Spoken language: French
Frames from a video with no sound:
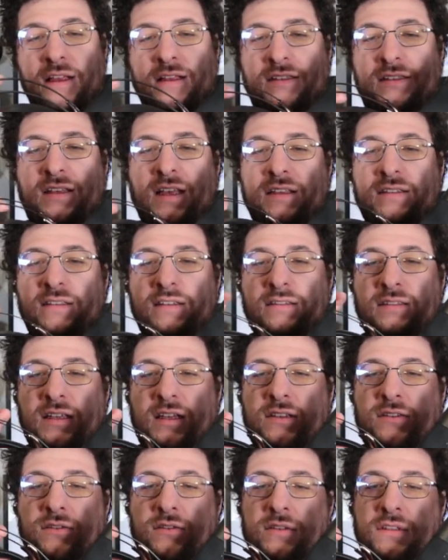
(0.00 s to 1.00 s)
ce qui est assez
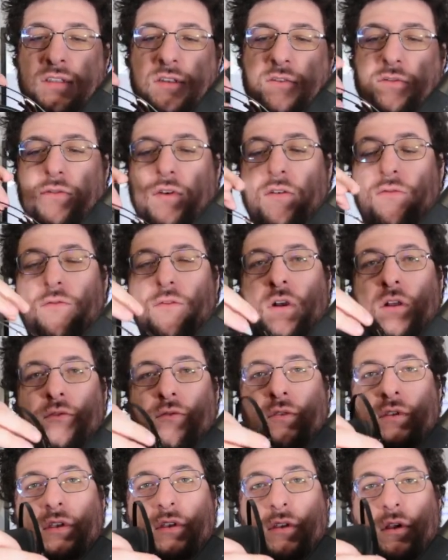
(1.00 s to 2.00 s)
intéressant, c'est qu'on va voir
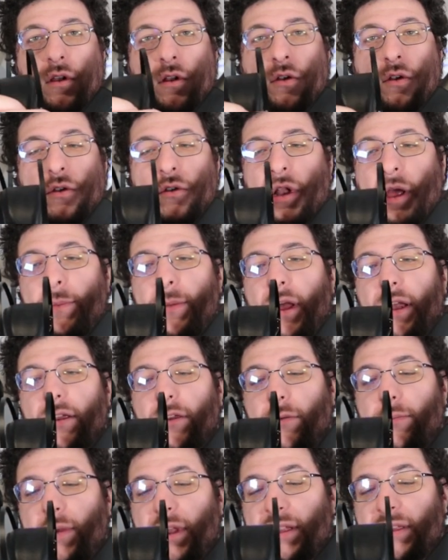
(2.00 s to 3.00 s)
donc euh, la
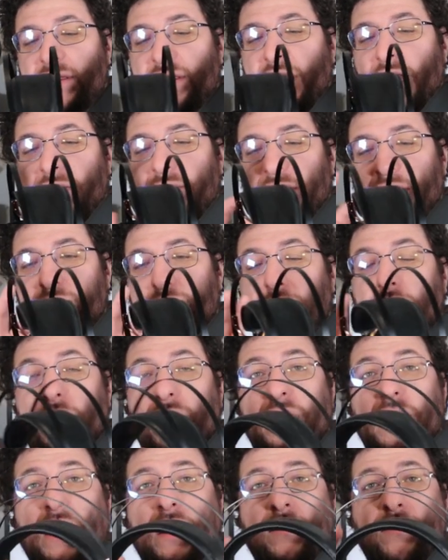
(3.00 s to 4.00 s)
marque Meizze avec ce
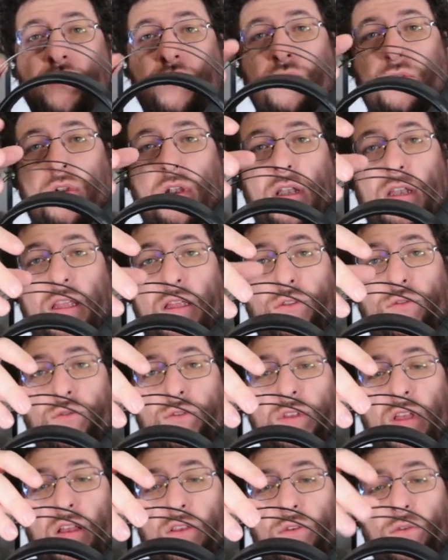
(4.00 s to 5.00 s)
lien sur les
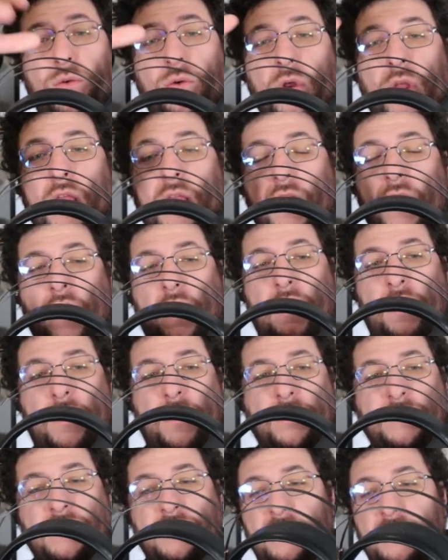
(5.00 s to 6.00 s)
deux arceaux
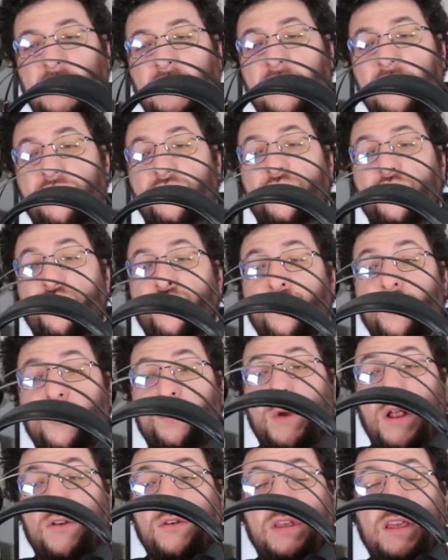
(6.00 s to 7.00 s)
euh, qui ne
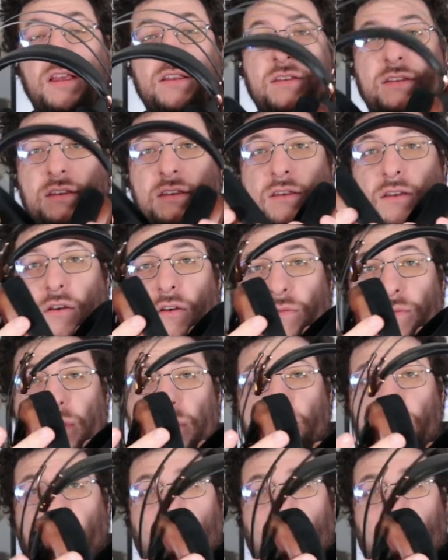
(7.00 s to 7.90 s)
touche pas le casque en fait.